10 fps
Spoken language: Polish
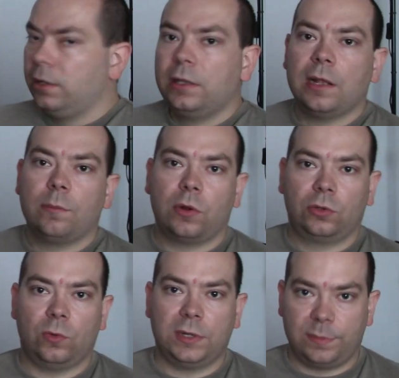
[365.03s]
I ten
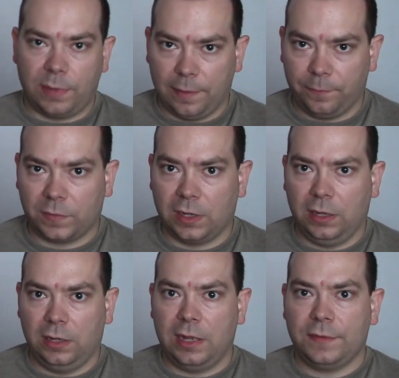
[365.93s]
port USB.
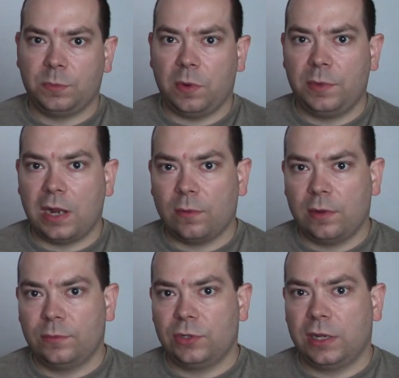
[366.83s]
E, ja
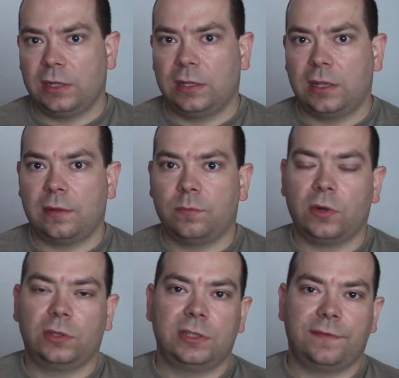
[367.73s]
wspominałem, że ten
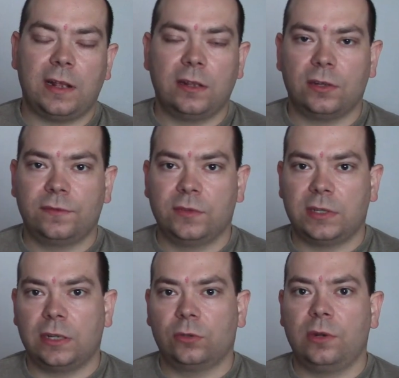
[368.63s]
port to jest fajne
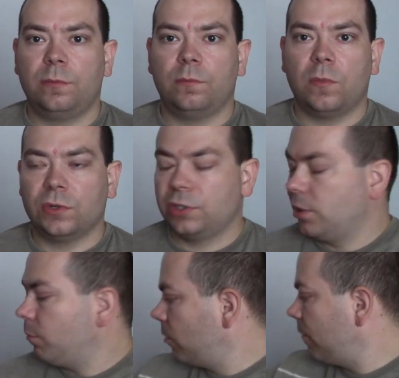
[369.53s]
rozwiązanie, którym może
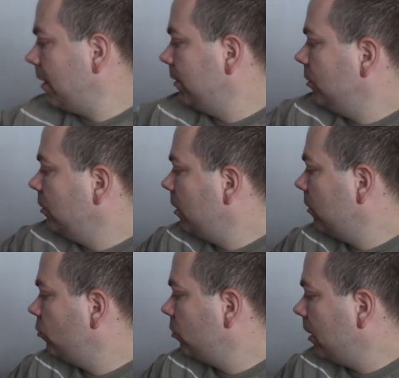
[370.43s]
się pochwalić
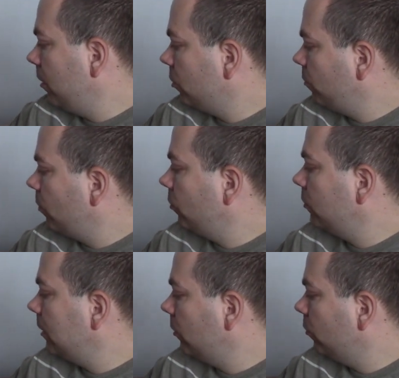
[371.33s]
nieduża ilość
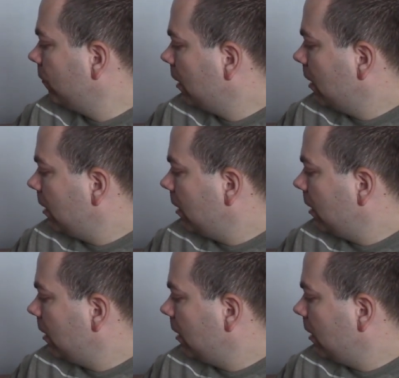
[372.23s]
producentów.